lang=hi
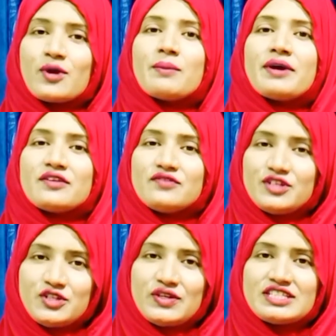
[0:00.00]
हमारा
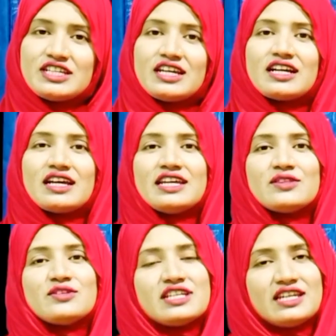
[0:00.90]
वीडियो अच्छा लगा है तो
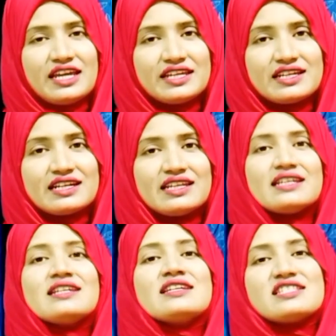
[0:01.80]
इसे लाइक करें
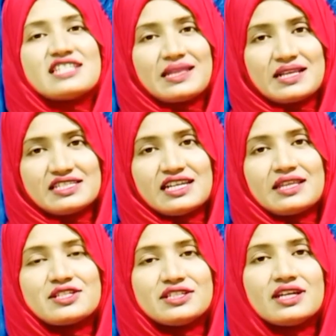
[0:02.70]
ज़्यादा से ज़्यादा
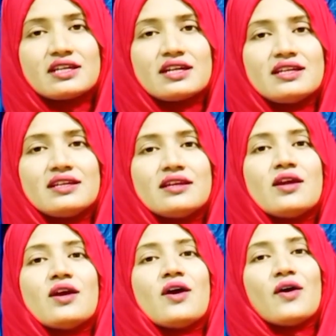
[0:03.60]
शेयर करें
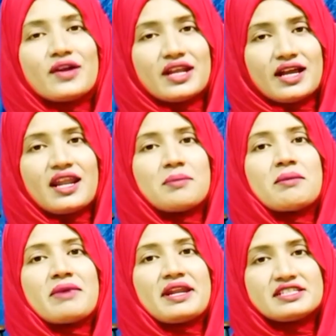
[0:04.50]
और अगर आप
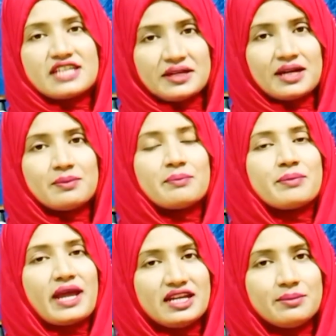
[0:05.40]
हमारे चैनल पर
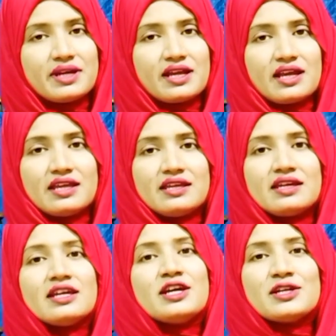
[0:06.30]
पहली बार आए हैं
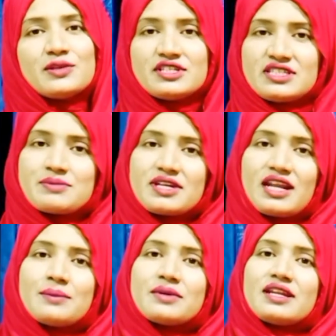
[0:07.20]
तो इसे
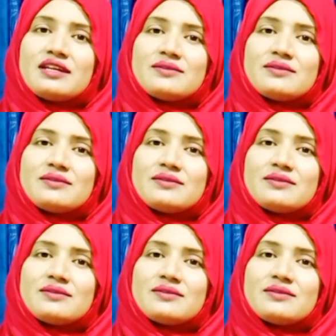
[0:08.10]
सब्सक्राइब करें